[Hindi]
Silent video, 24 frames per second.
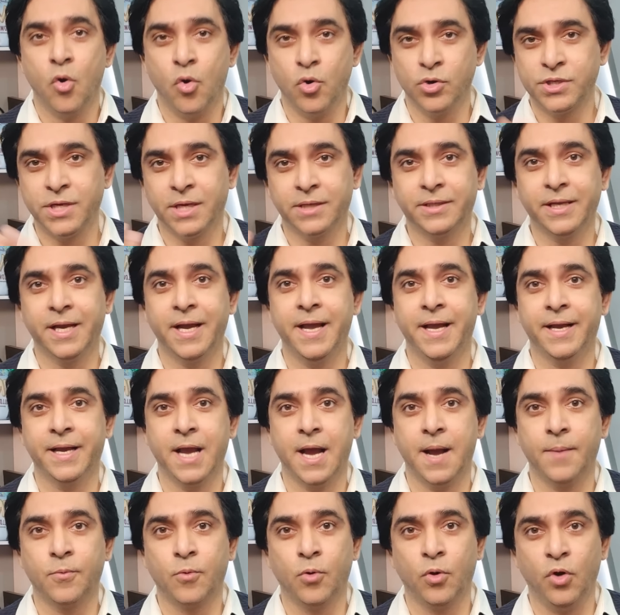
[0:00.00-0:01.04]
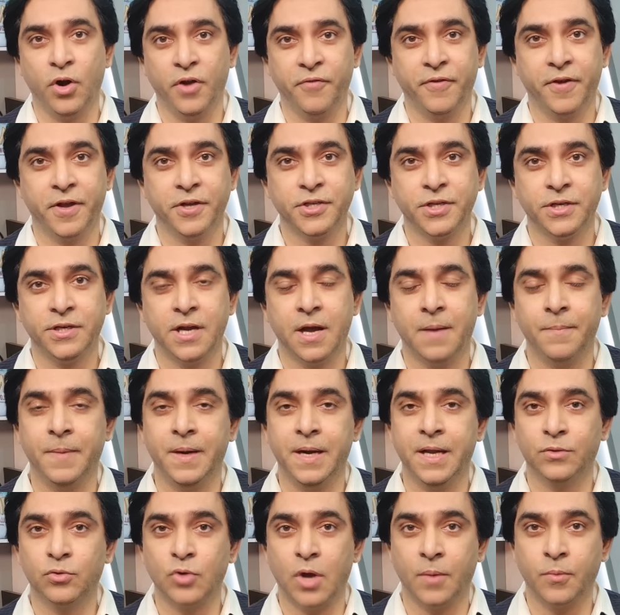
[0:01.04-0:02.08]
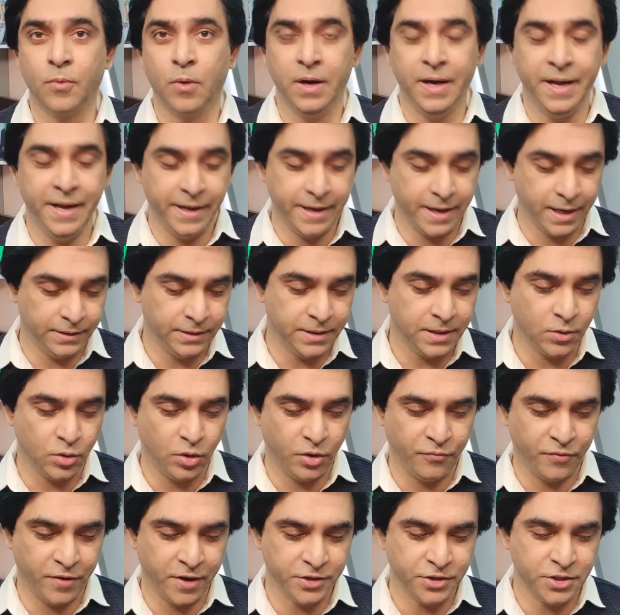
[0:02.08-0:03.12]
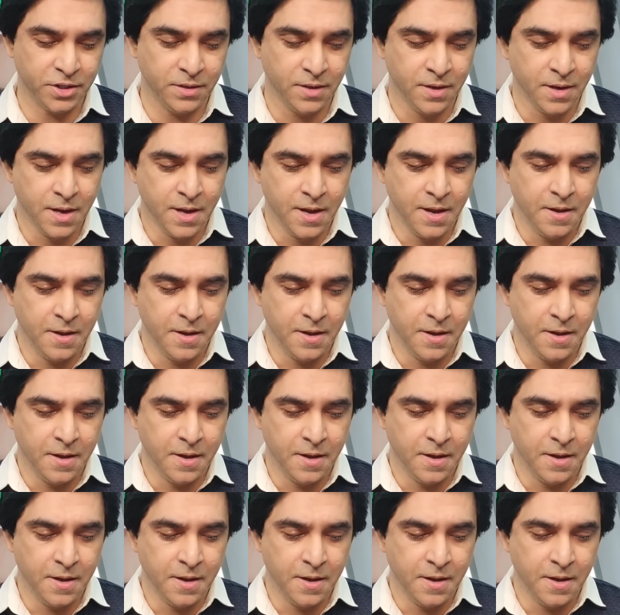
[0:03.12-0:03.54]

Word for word: हो सकता है कि आपको नोटिफिकेशन ना मिले तो आपको लिंक के अंदर नोटिफिकेशन